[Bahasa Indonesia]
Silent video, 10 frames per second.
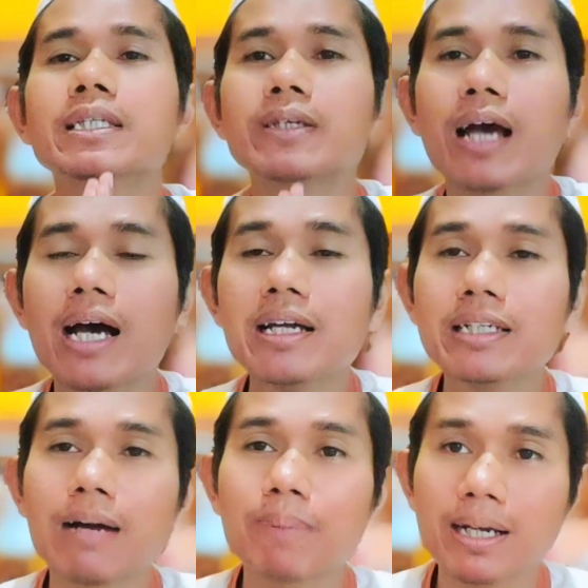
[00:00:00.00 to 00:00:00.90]
ya,
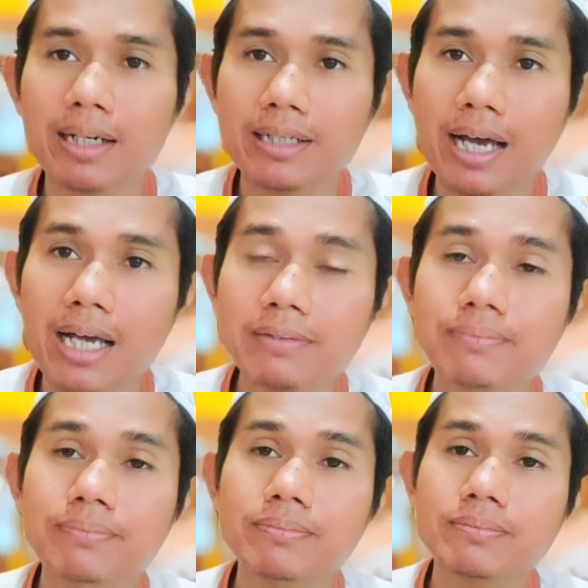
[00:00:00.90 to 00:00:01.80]
dihafalkan ya.
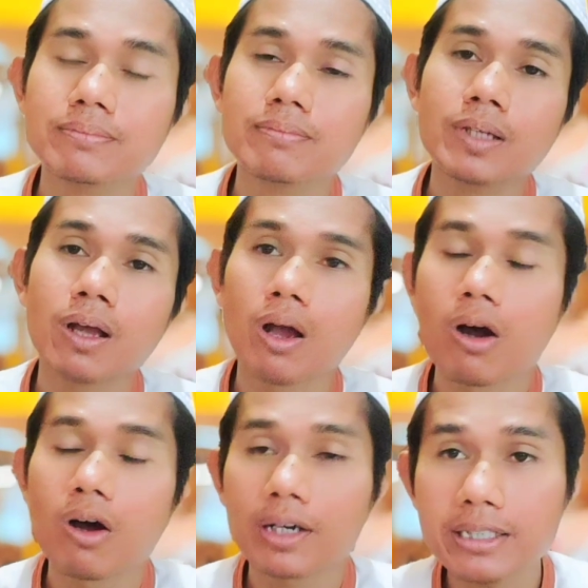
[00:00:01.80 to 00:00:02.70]

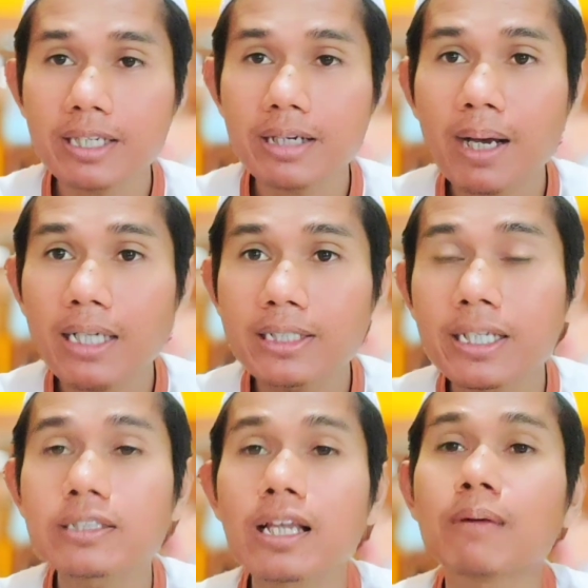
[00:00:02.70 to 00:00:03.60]
Oke, terima
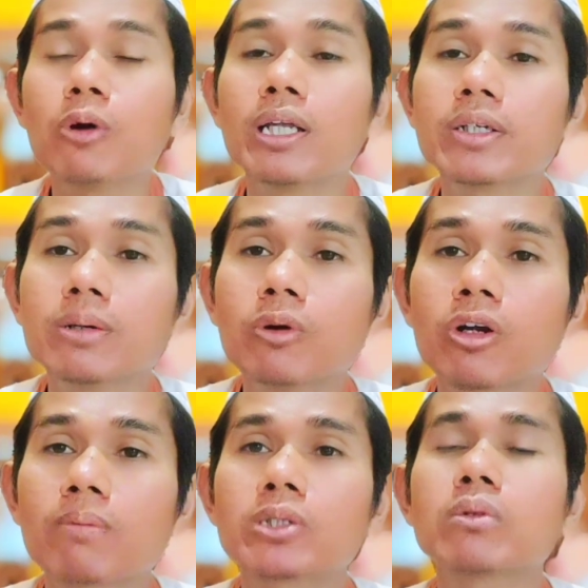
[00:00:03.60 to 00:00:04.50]
kasih. Assalamualaikum
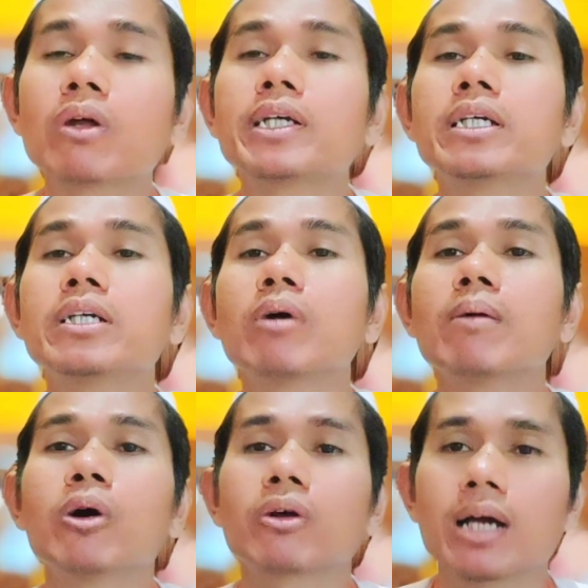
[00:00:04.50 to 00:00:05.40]
warahmatullahi
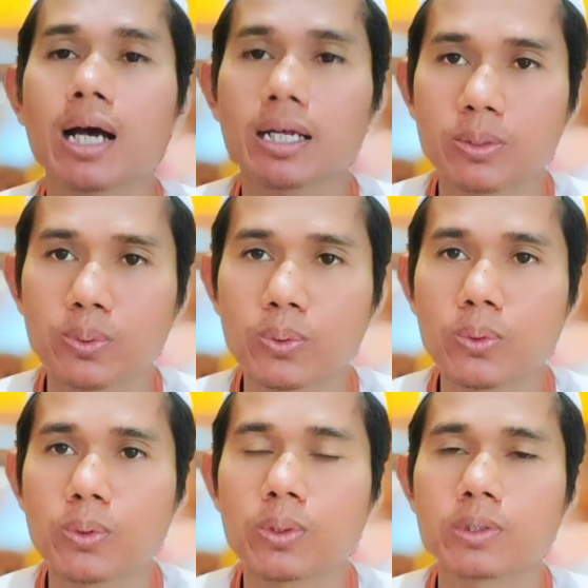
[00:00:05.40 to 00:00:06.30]

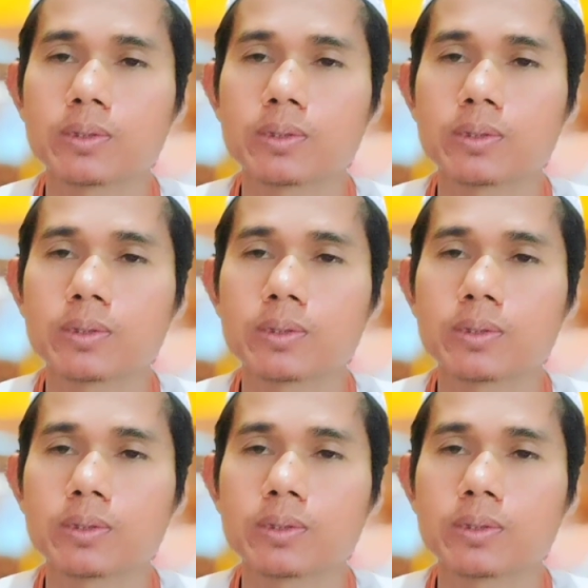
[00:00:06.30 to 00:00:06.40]
wabarakatuh.